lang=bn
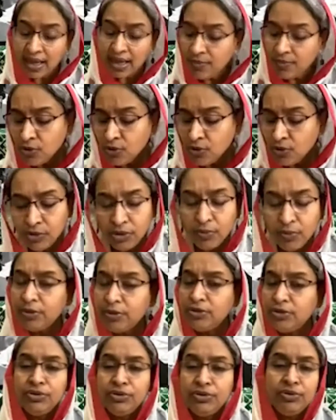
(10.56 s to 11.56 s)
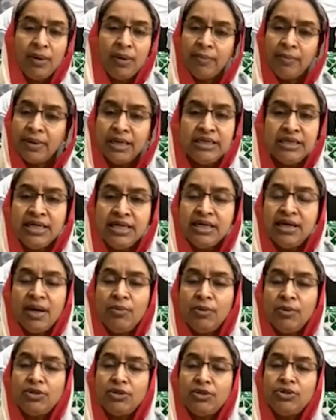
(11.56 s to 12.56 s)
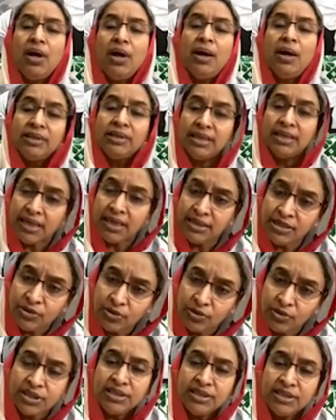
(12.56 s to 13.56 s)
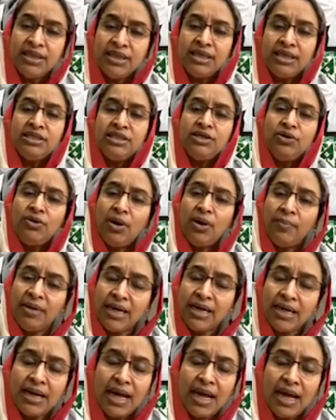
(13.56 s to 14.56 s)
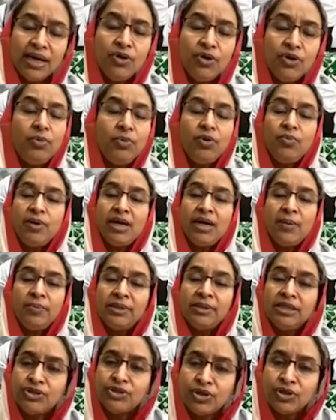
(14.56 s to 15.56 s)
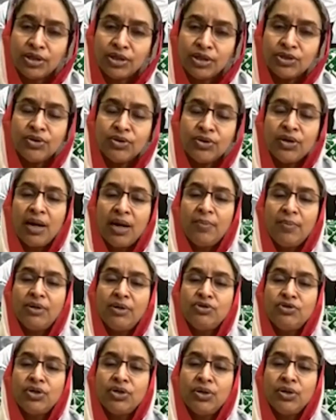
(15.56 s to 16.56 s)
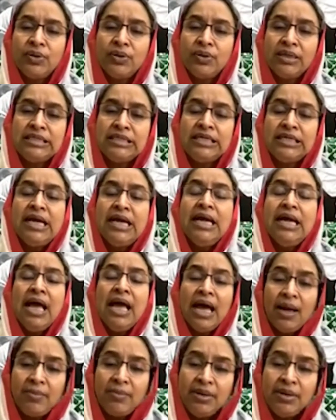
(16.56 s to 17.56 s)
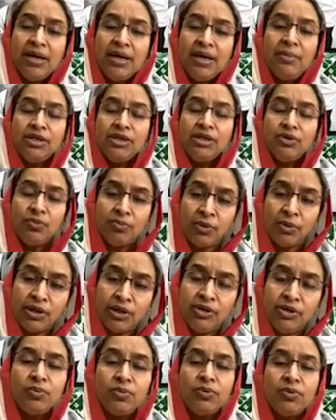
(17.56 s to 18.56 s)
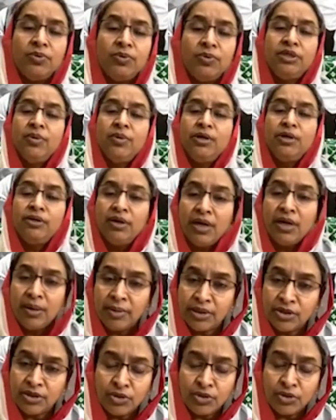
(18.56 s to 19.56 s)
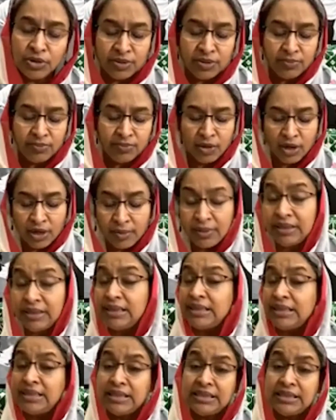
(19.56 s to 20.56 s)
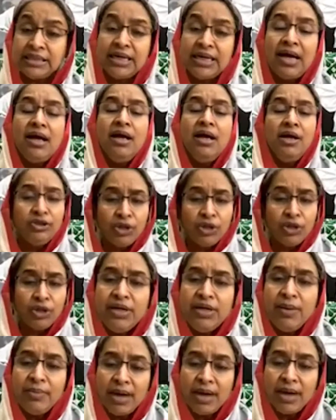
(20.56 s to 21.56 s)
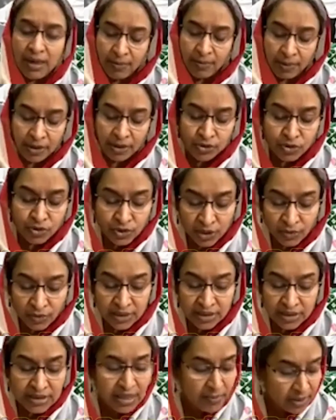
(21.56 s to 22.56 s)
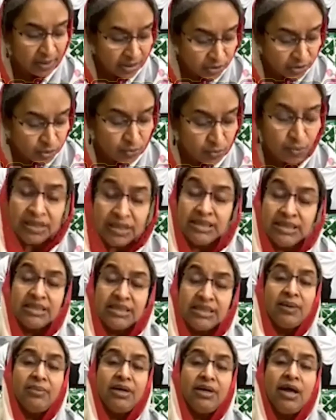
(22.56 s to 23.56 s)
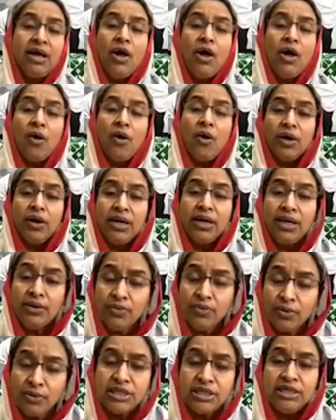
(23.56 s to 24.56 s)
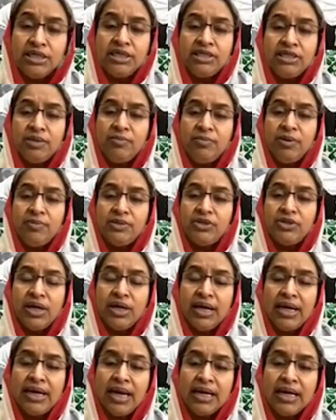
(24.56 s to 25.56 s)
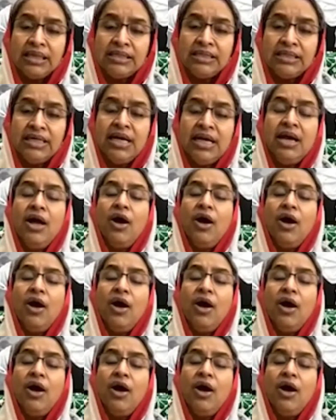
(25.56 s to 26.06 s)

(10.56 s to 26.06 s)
এই মুহূর্ত পর্যন্ত আমরা শিক্ষাবর্ষ আমাদের এটিও চিন্তায় ছিল আমি এর আগেও বহুবার আপনাদের সঙ্গে যখন আলাপ আলোচনা করেছি আমি আমাদের মাননীয় উপমন্ত্রী মহোদয় আমাদের সচিবগণ আমাদের ডিজিরা যখনই আমরা আলাপ আলোচনা করেছি আমরা কিন্তু বলেছি যে আমরা অনেকগুলো জিনিসই বিবেচনায় রাখছি